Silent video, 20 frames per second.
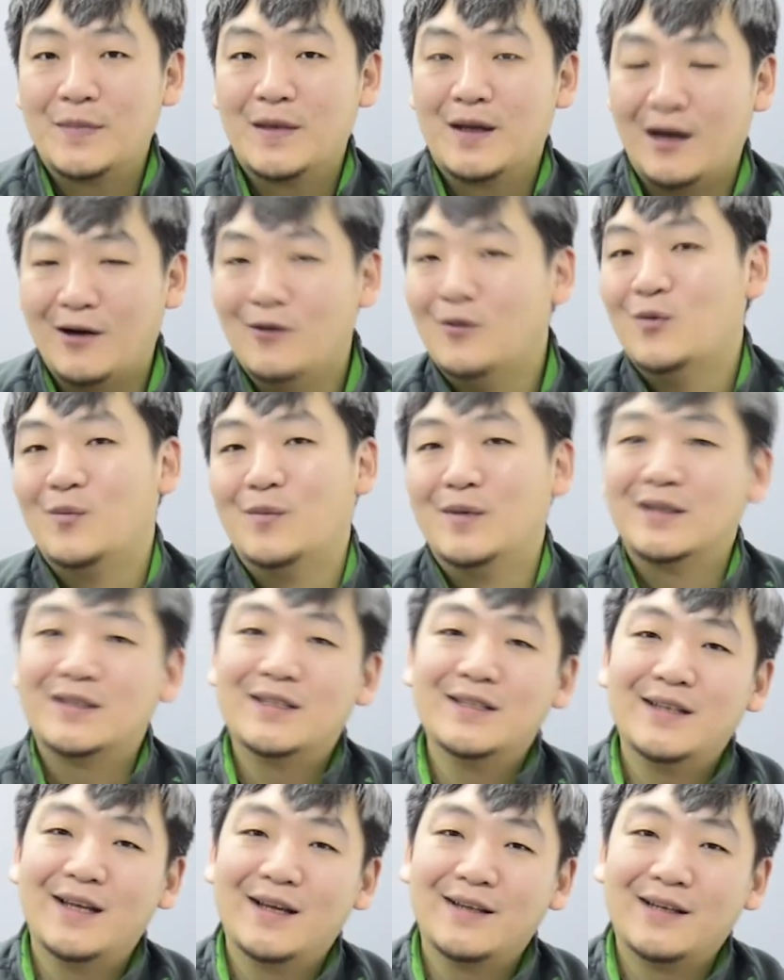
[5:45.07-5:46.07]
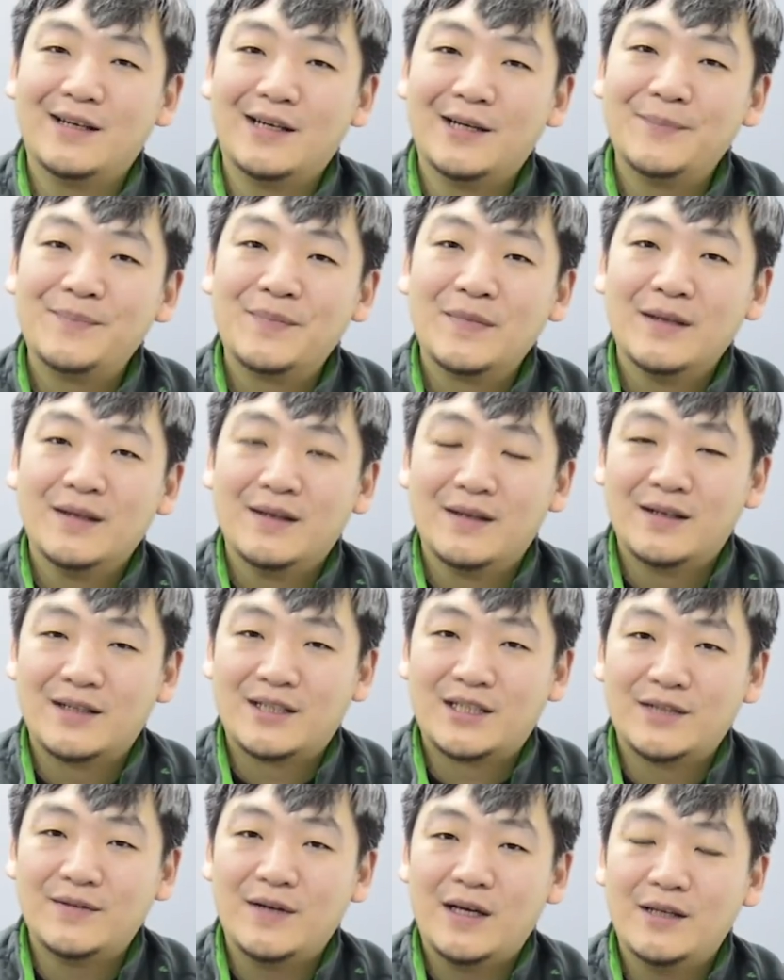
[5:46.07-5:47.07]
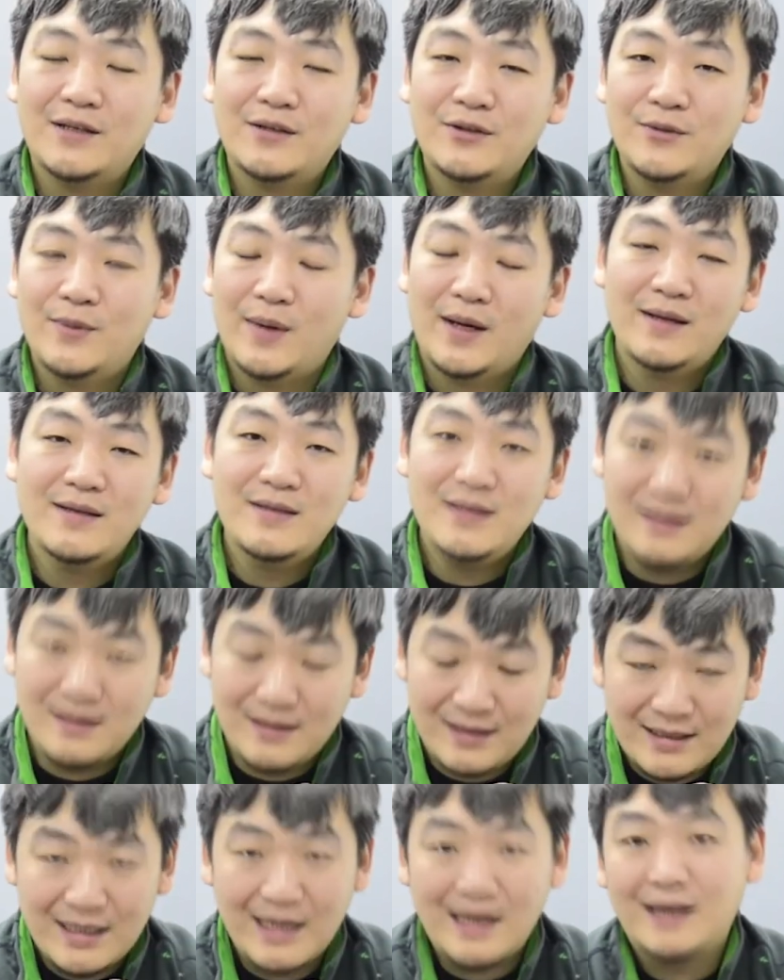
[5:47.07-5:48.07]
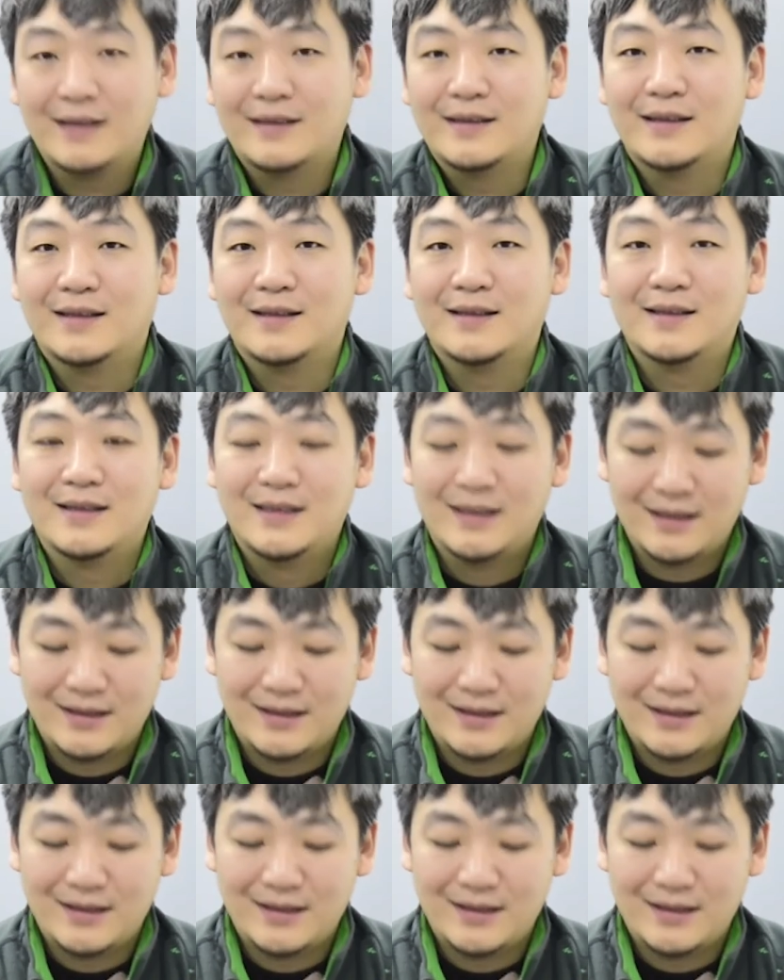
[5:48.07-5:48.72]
好，我们今天呢，呃，十万元以下的